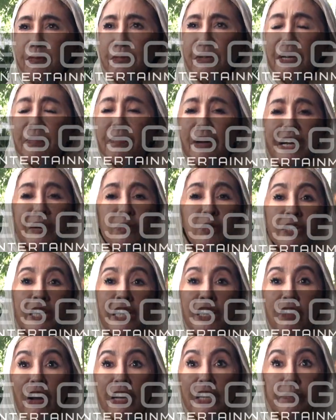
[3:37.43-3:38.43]
gimana mau
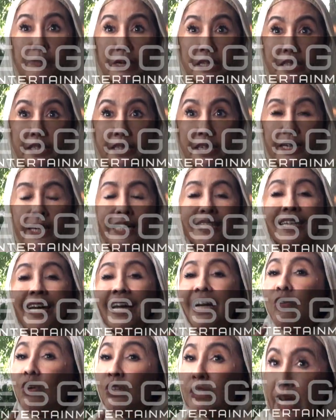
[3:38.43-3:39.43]
jadi wakil presiden nah
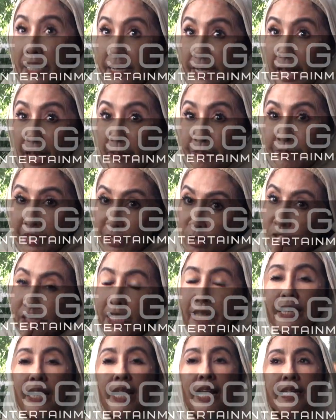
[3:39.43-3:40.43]
sekarang gue tanya ini gue
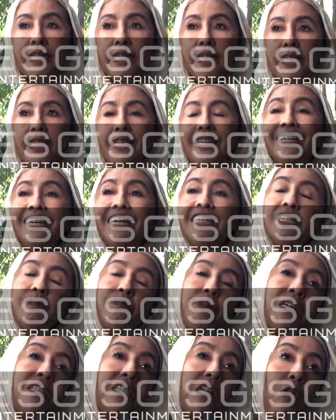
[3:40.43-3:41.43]
tanya lagi nih dengan
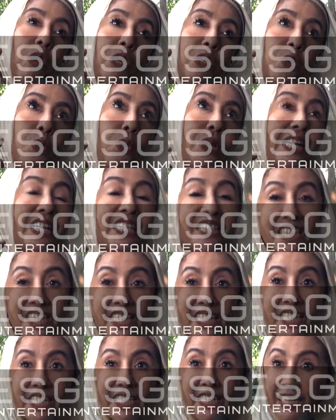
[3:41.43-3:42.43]
sepengetahuan gue yang
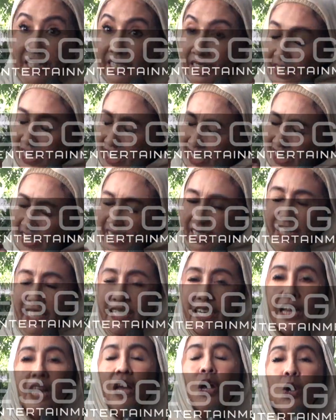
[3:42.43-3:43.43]
kecil ini yang yang dikit
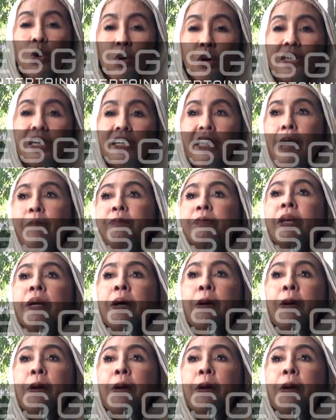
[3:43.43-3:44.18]
ini gue tanya